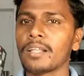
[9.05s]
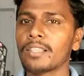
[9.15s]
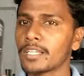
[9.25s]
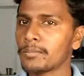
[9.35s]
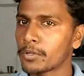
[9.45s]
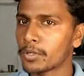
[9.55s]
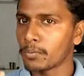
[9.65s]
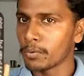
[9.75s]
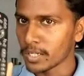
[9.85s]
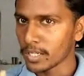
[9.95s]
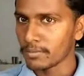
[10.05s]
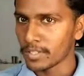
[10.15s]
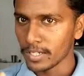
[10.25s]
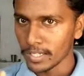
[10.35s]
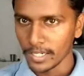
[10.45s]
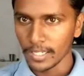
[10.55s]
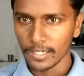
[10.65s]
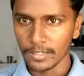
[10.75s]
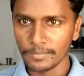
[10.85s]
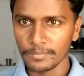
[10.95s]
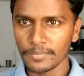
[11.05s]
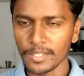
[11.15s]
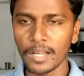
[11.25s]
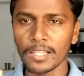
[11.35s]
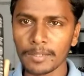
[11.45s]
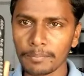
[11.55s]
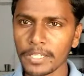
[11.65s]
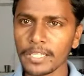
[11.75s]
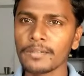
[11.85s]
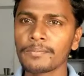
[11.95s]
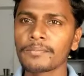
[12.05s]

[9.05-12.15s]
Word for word: அந்த ரிமோட் ஒர்க் ஆகுதா இல்லையா அது எப்படி